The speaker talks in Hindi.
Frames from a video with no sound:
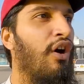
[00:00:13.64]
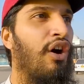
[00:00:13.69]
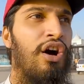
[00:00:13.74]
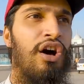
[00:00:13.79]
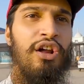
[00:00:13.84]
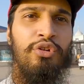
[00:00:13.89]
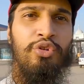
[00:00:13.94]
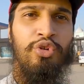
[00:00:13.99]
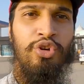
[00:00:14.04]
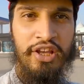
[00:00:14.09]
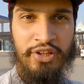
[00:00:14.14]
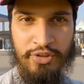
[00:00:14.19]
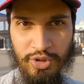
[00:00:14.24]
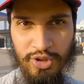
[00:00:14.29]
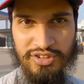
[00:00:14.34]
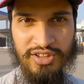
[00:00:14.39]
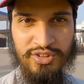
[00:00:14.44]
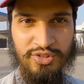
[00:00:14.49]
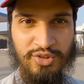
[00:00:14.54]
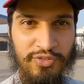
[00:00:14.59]
और कोई
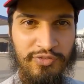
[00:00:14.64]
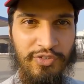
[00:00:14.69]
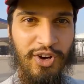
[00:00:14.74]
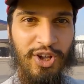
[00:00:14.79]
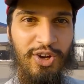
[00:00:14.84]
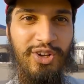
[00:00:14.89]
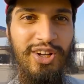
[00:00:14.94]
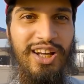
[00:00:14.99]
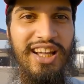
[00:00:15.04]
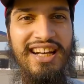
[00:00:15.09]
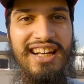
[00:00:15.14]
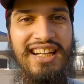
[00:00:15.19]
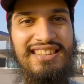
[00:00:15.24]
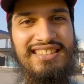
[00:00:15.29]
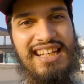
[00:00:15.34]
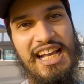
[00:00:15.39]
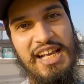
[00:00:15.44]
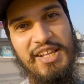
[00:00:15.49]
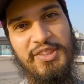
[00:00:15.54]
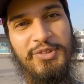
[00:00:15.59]
दोस्त इसको फॉलो करना
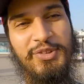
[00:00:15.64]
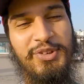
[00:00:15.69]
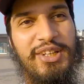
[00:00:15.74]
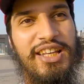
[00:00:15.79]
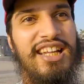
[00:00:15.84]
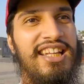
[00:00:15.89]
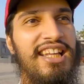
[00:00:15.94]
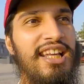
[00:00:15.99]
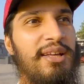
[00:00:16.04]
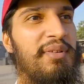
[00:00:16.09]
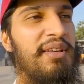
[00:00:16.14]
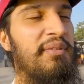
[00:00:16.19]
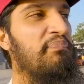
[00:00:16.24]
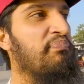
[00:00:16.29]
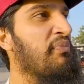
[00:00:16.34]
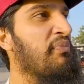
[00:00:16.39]
चाहे तो उनके लिए भी